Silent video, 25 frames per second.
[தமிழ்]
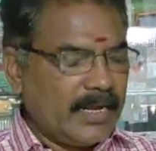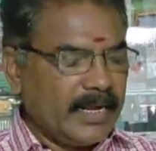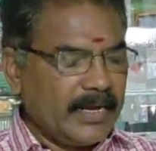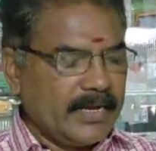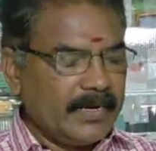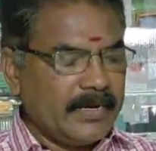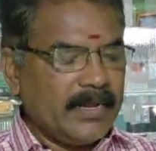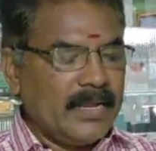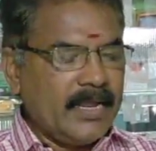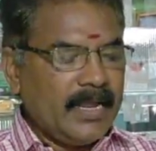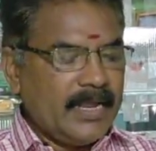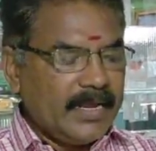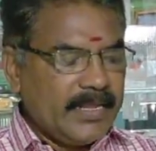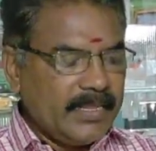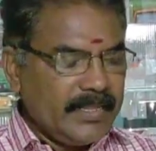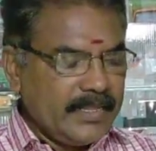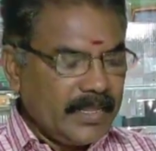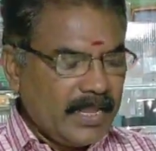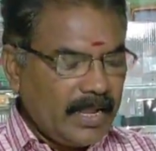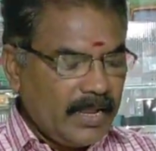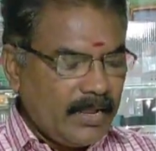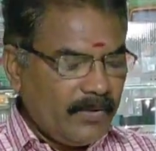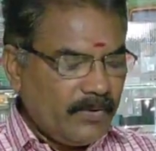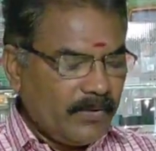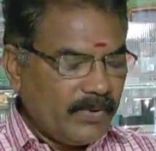ரைட்
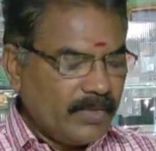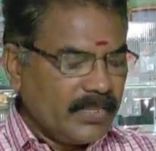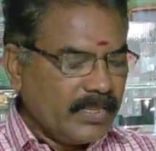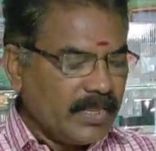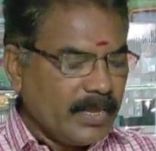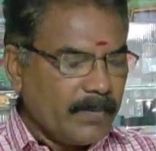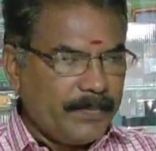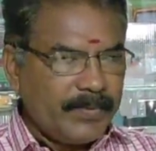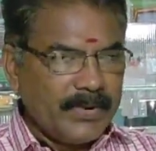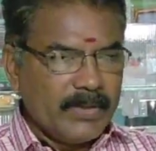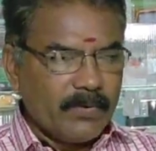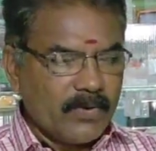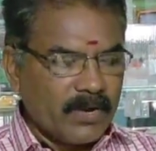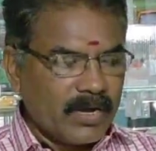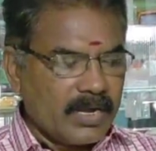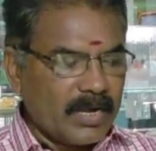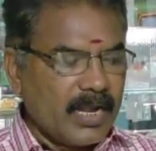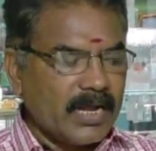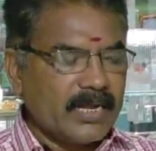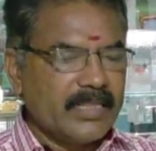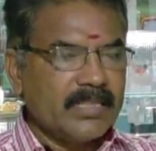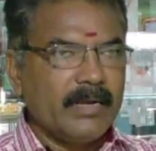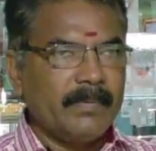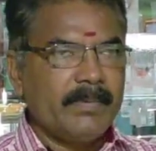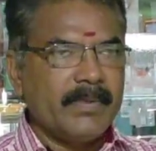இதுதான் இது எப்படி
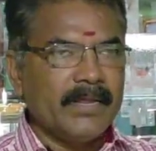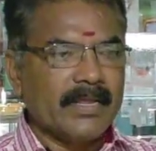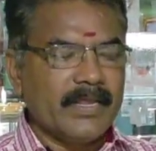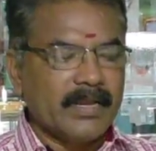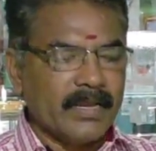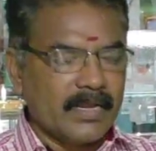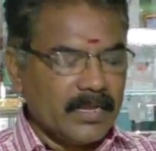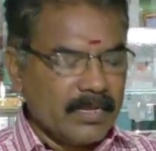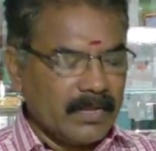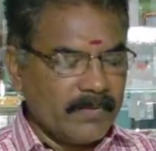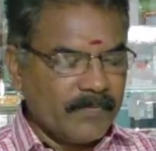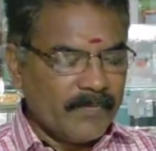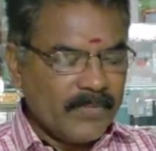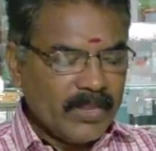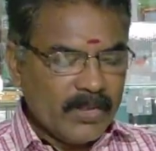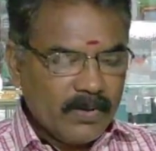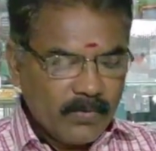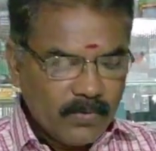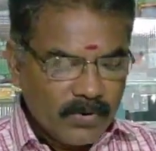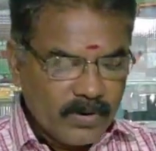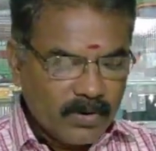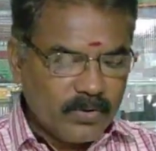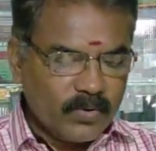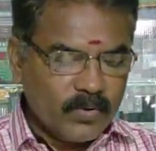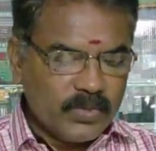ஒர்க் ஆகுது அப்படிங்கிறது
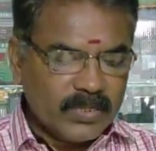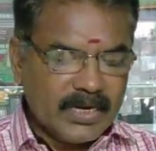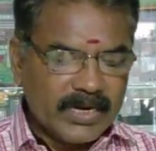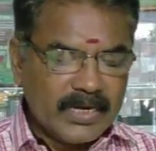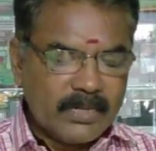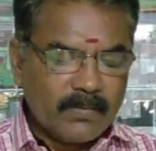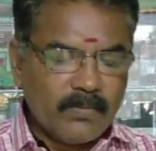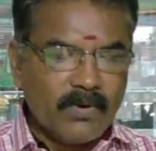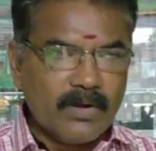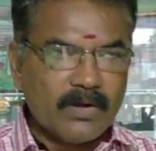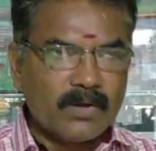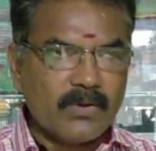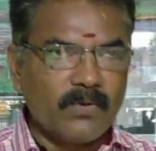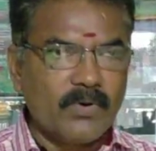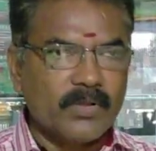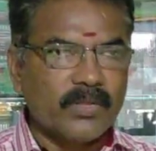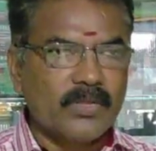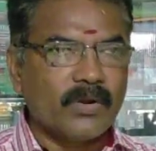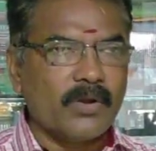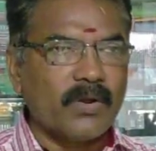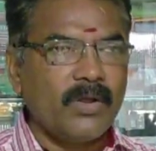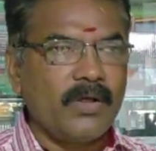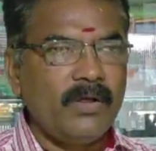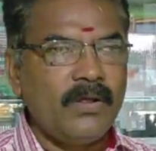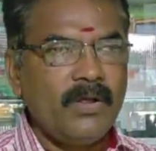ஒரு டூ தேர்ட்டி வோல்ட்
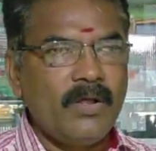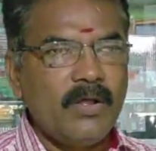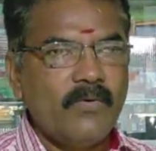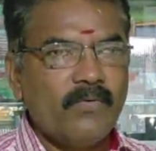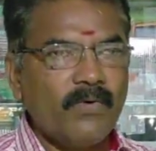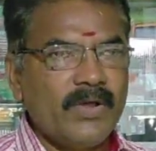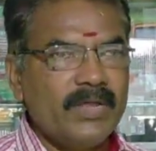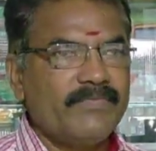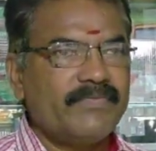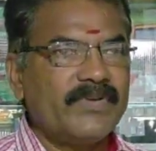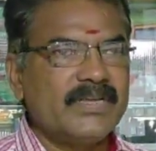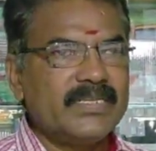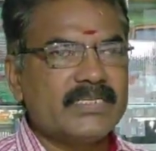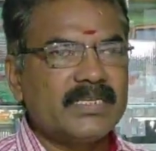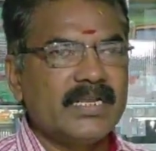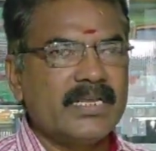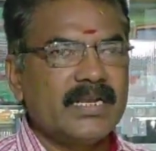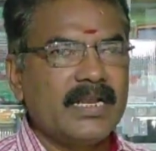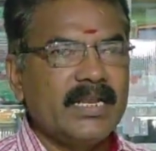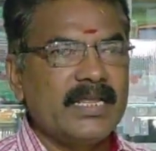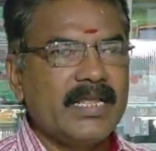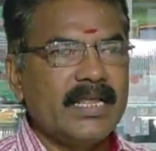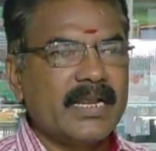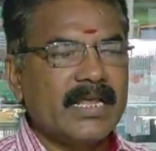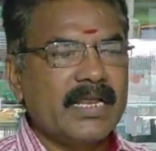கொடுத்துறோம் ஒய்ஃபை
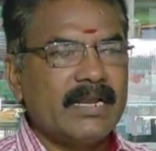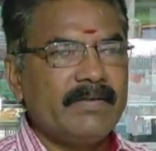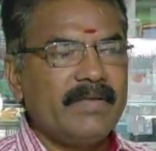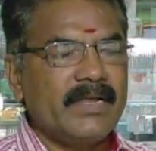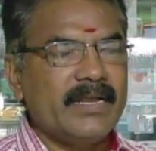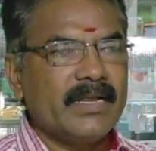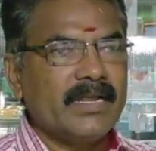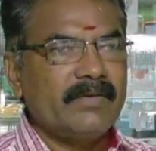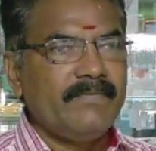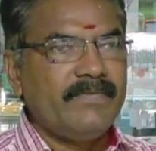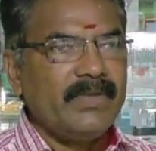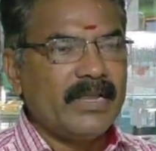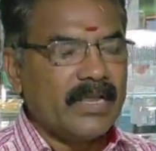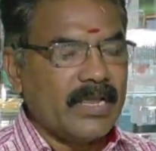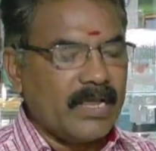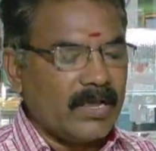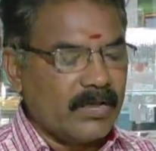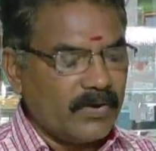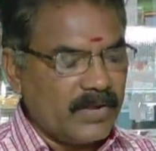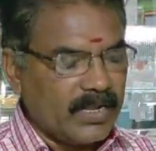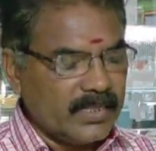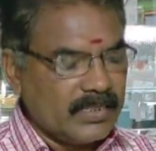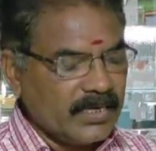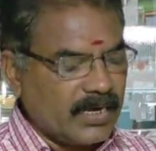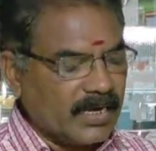சிக்னல் ஏற்கனவே எங்க வீக்
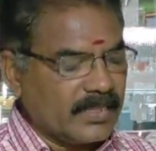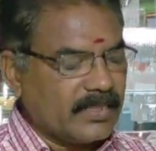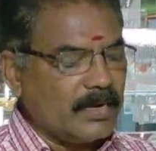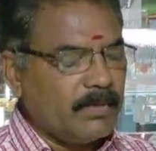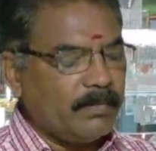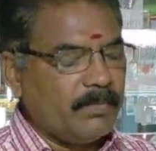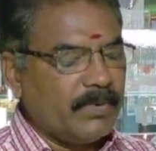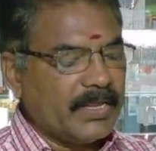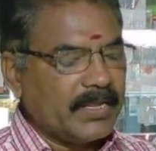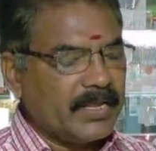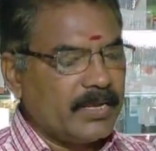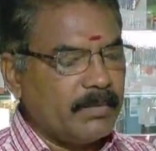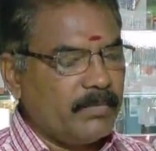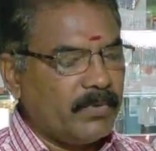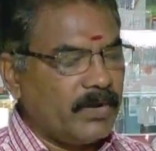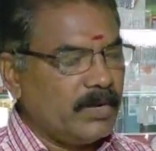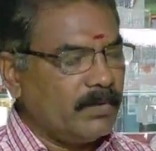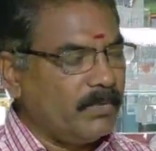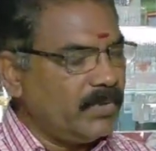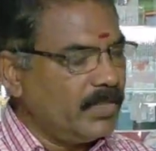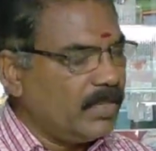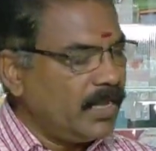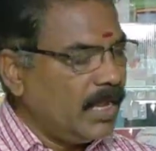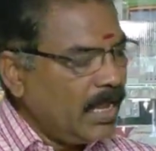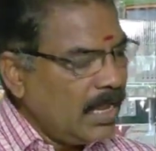ஆகுறோம் அந்த இடத்துல பிளக் இன்
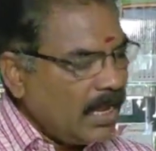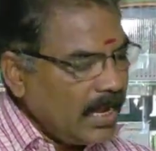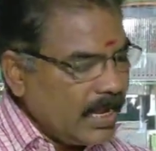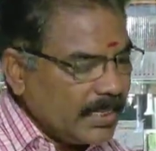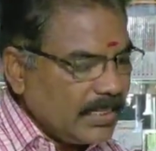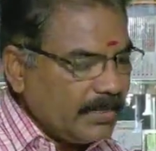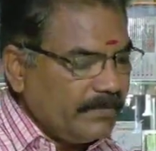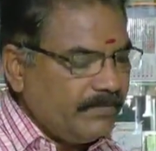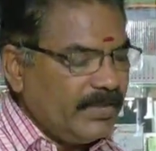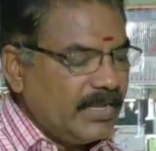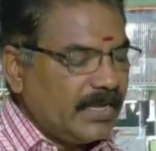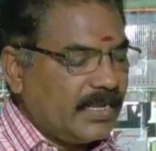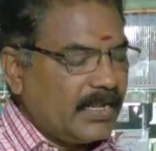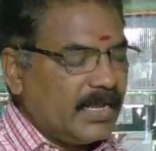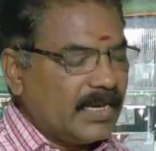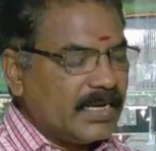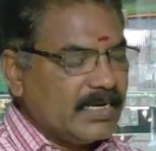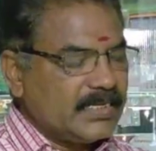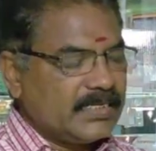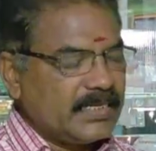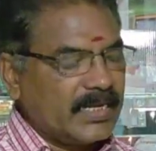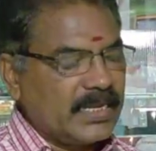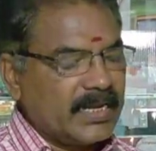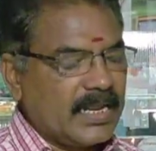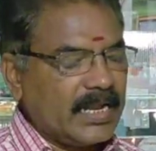பண்ணும்போது அந்த
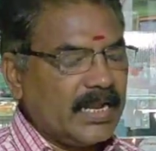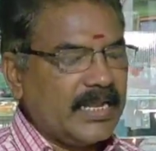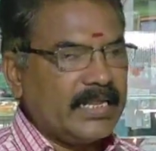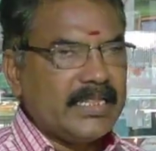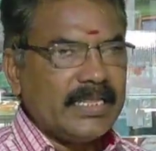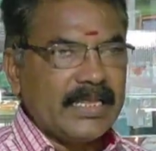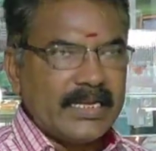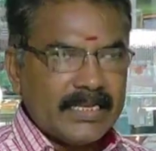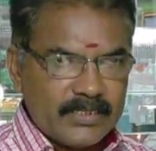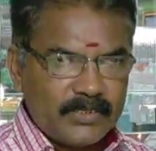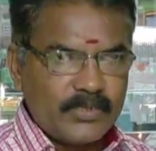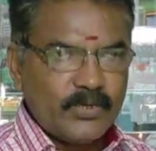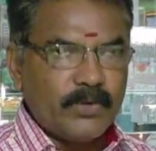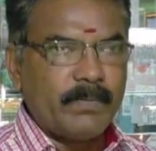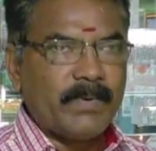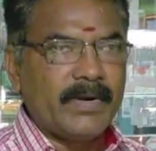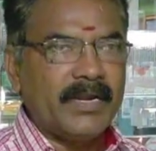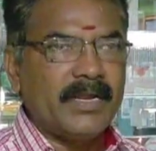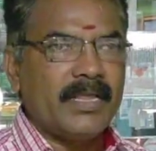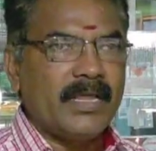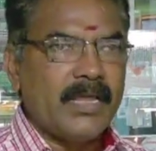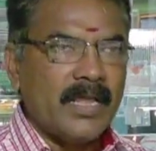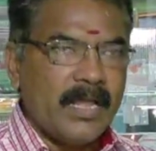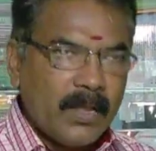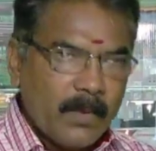வீக்கான சிக்னலை இதை ரிசீவ்
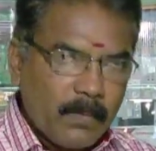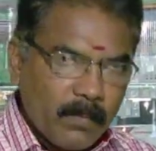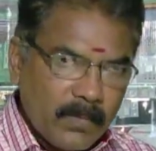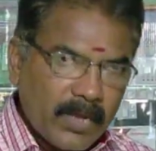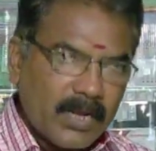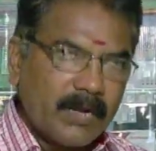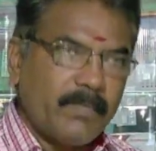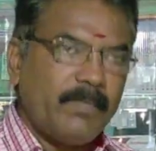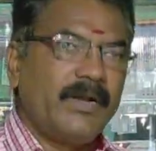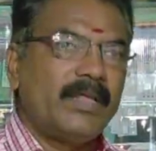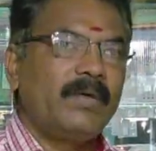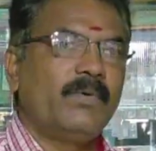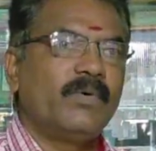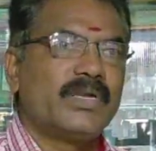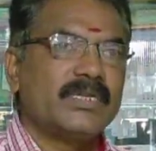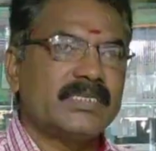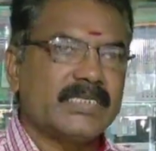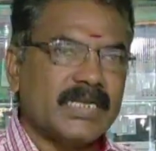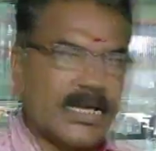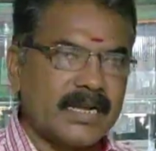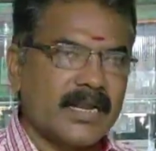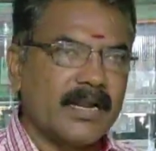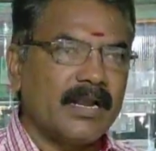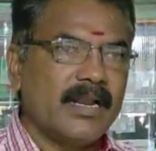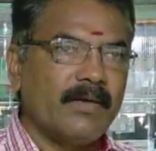பண்ணி மறுபடியும் ஒரு
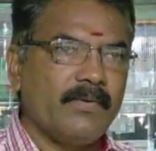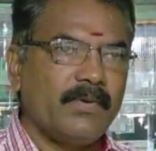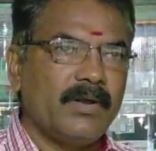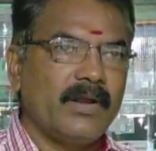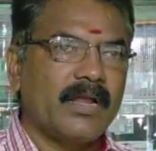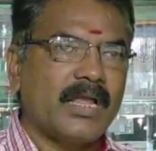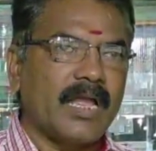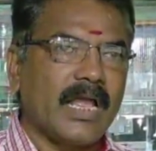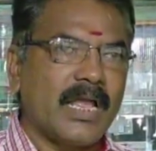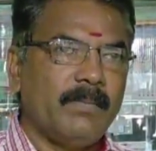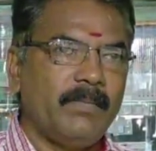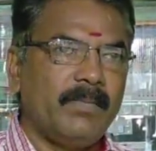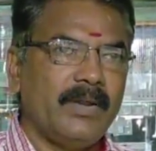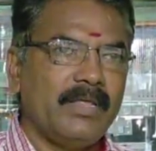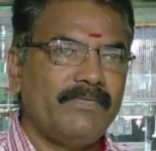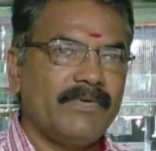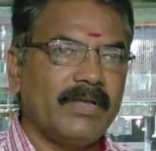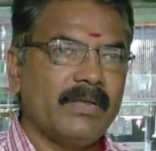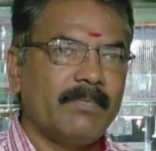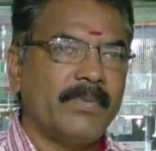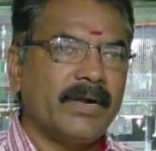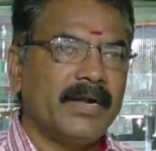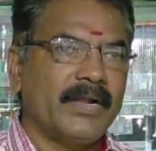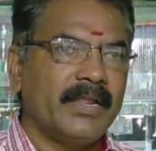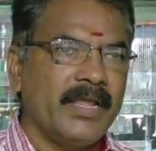செட்டன் லெவலுக்கு
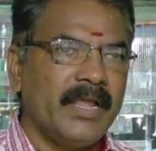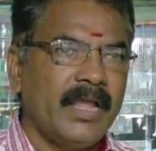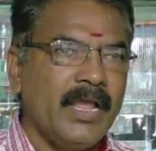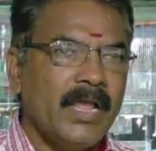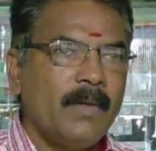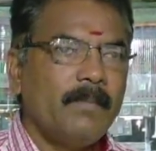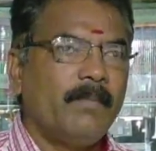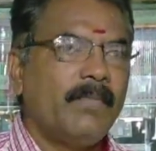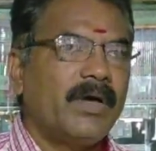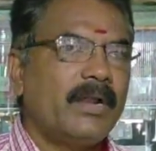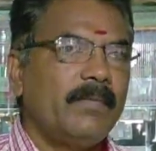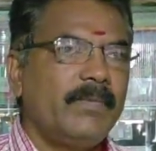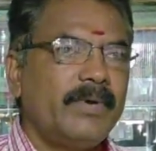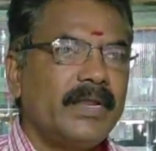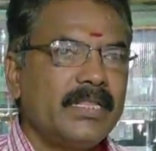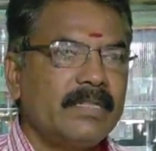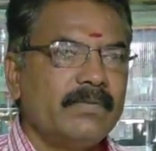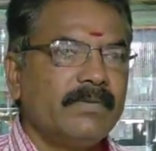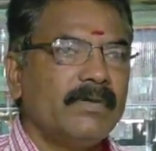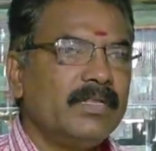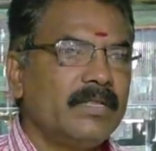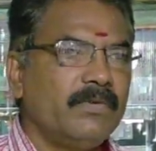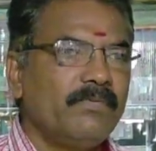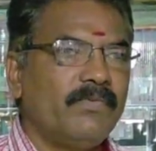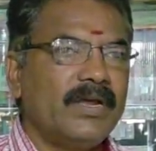ஆம்பிளிஃபை பண்ணி மறுபடியும்
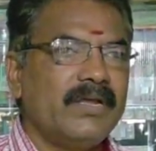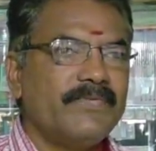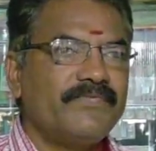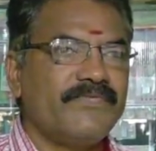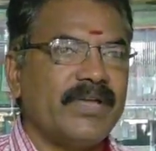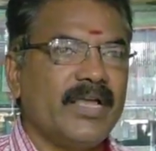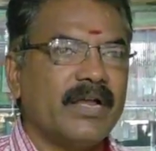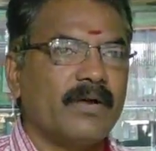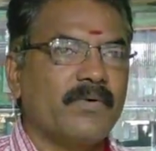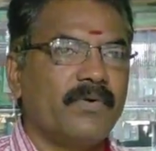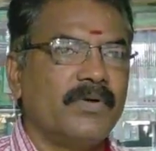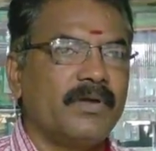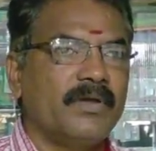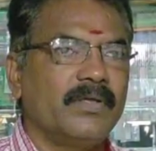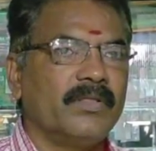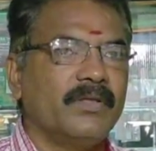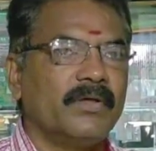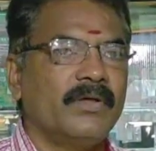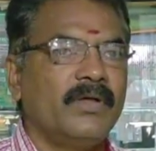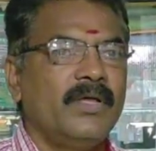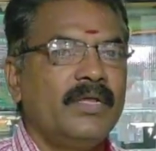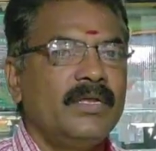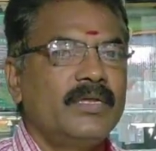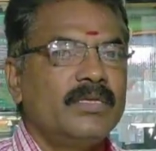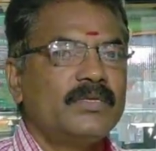இது வந்து ஒய்ஃபையா கொடுக்குது